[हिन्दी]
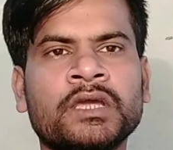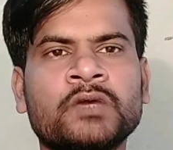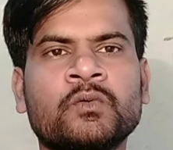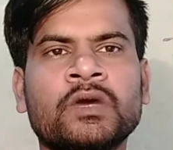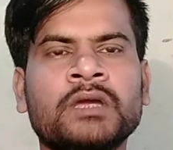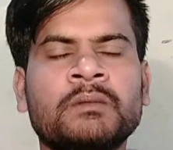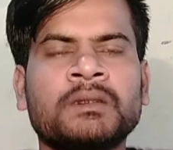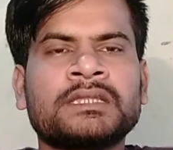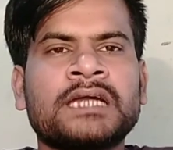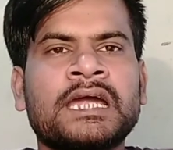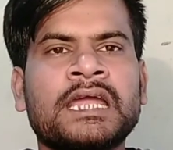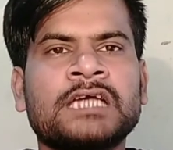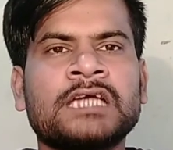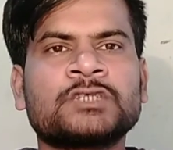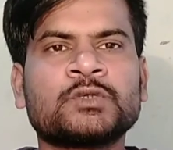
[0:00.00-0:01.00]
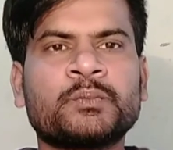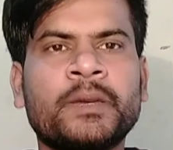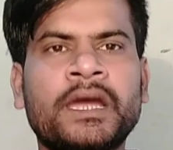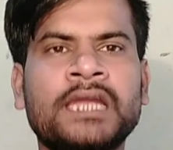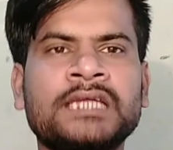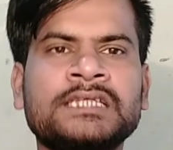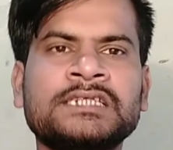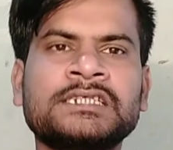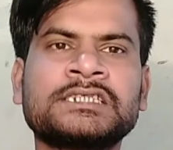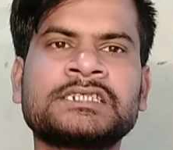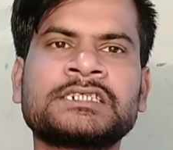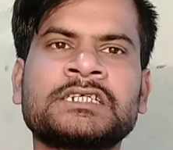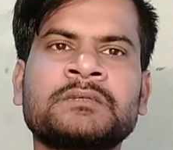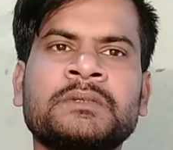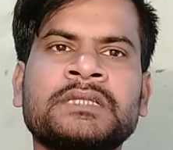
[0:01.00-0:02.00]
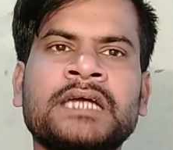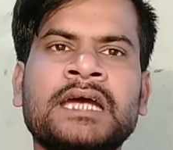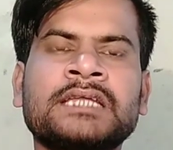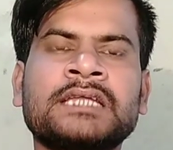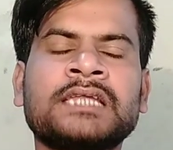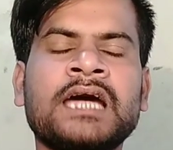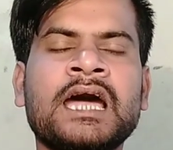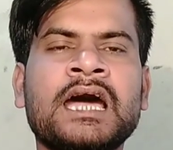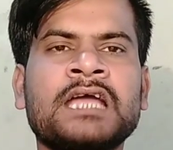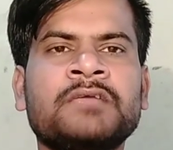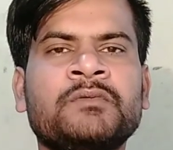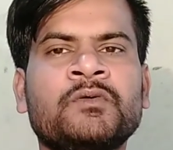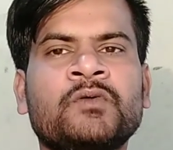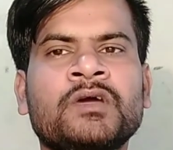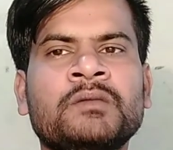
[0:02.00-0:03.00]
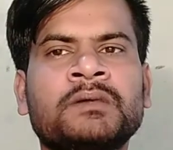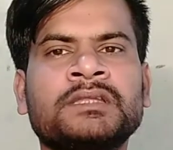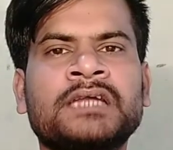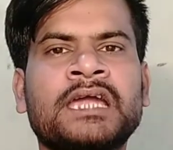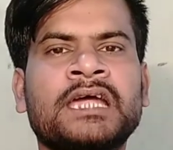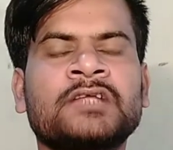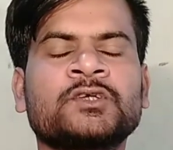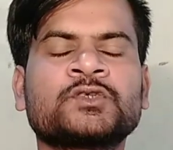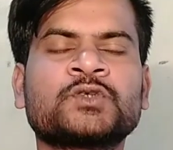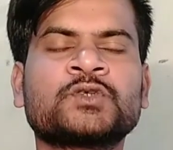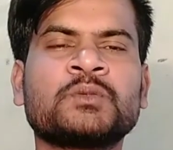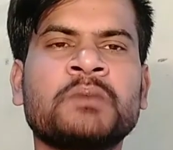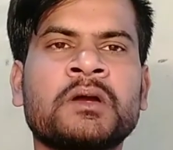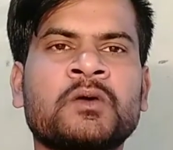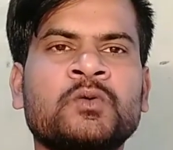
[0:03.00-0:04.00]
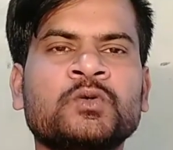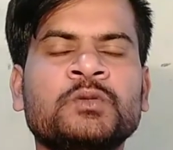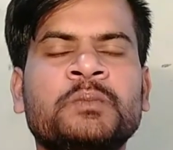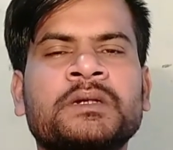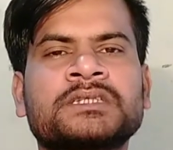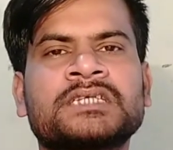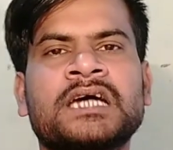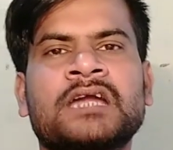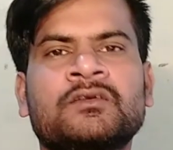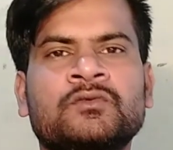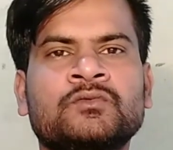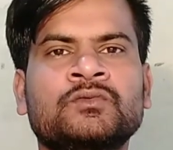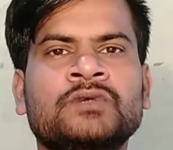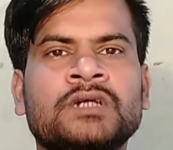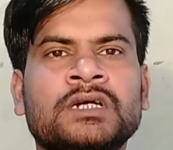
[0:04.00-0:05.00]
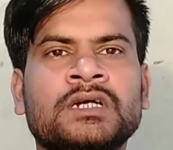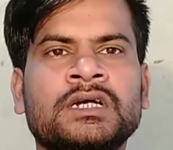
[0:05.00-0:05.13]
वहीं वहीं बता रहा है जो पहले दिन स्टेटस बताया था आज भी वही बता रहा है दोस्तों मैं खुद परेशान हूँ